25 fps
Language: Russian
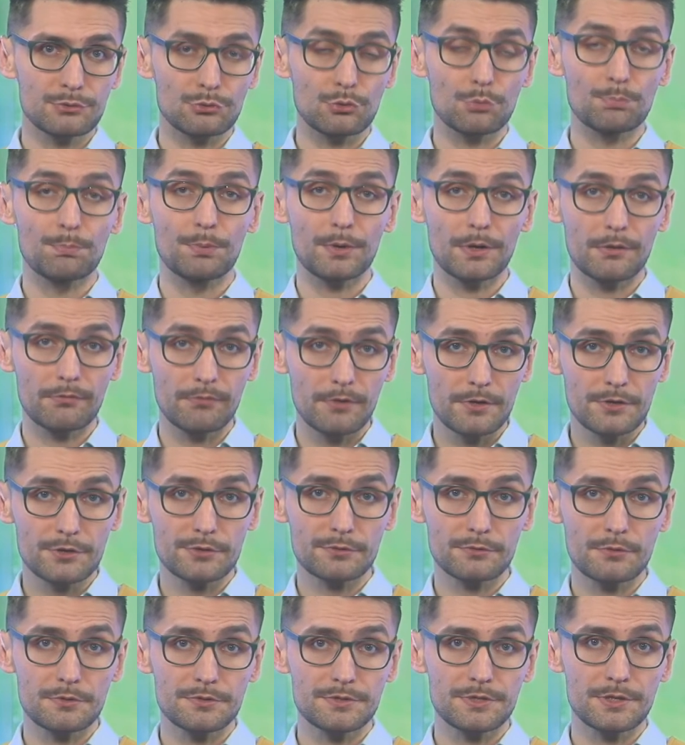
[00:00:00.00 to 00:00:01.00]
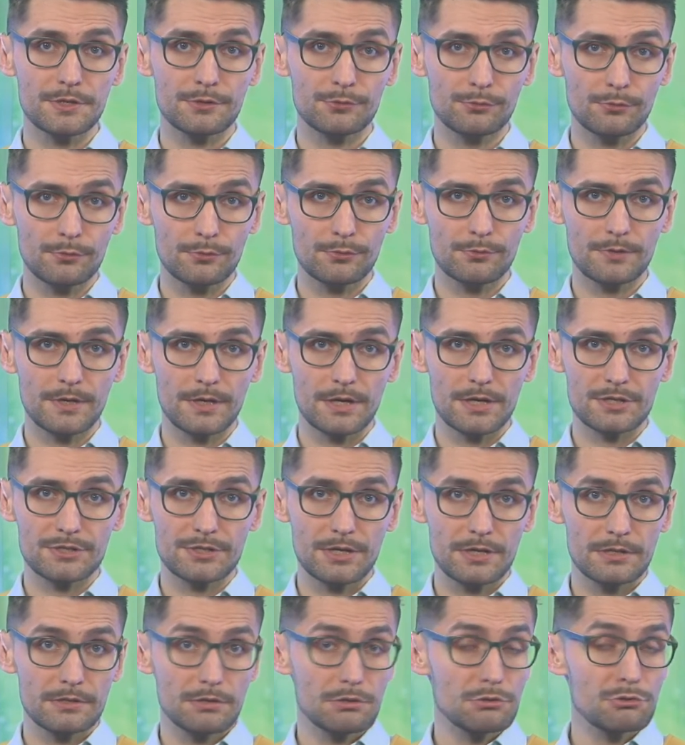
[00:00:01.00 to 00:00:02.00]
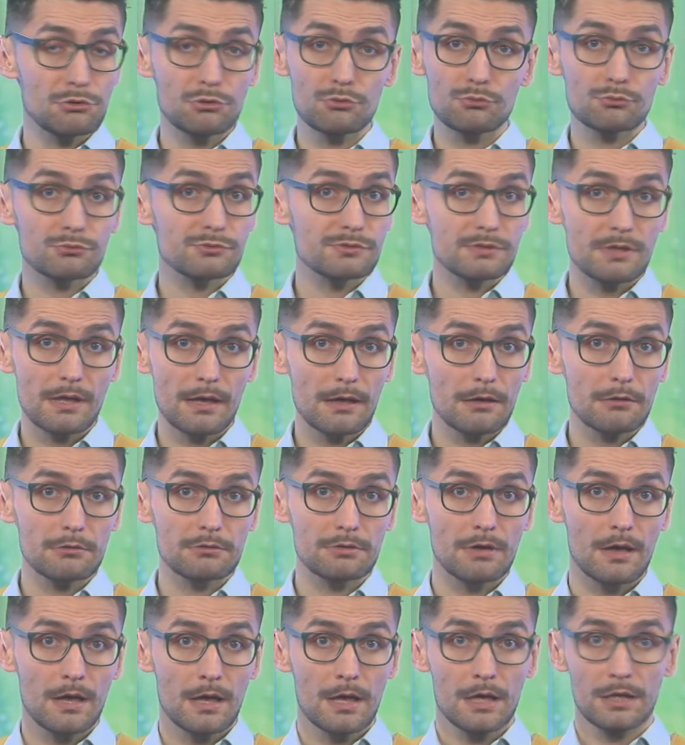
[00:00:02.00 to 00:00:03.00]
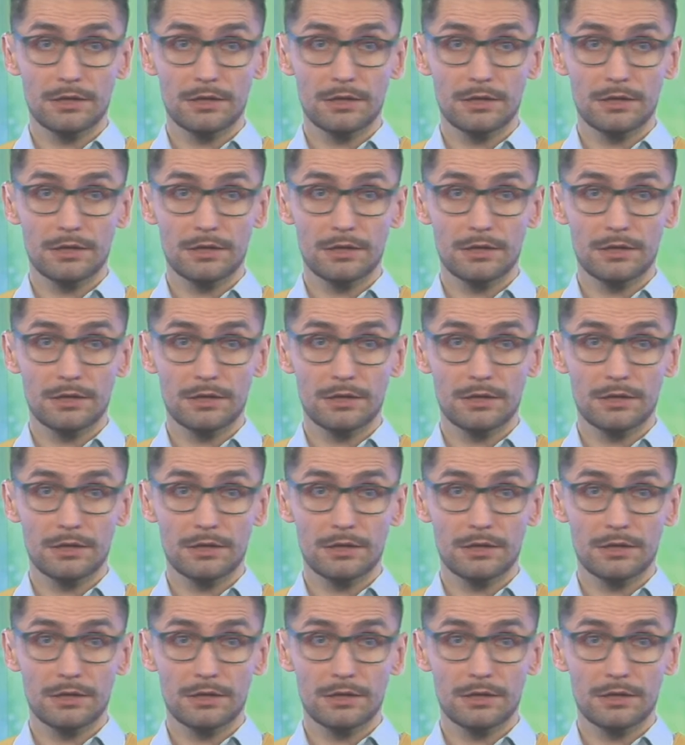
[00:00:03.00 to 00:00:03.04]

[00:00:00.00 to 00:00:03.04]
то привычную территорию горожане не узнают.